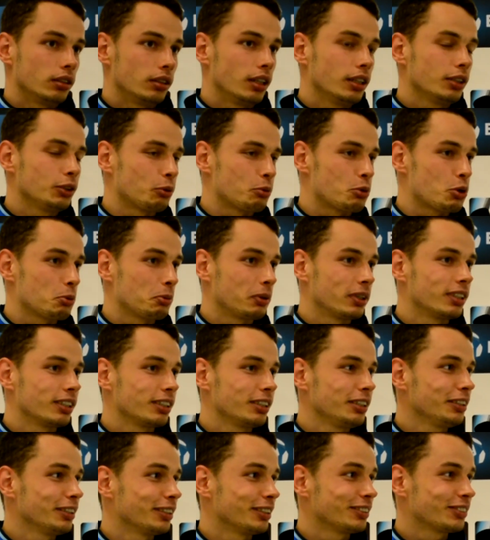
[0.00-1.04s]
Nie no,
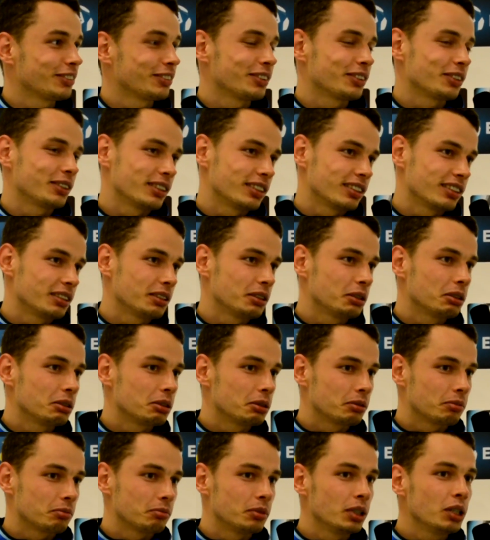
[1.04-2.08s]
przypadek nie.
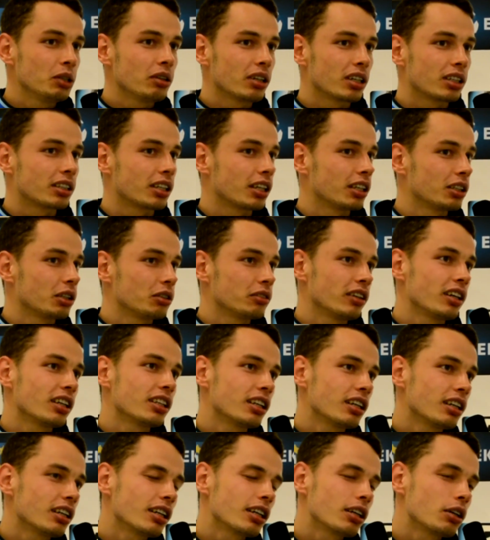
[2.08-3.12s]
Była
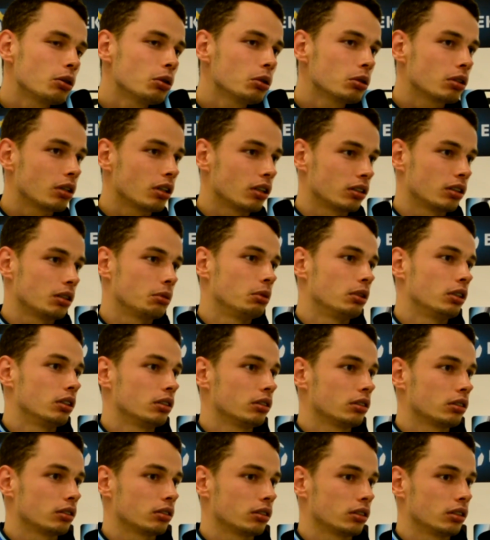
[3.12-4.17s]
trenowana, ale krótko, no bo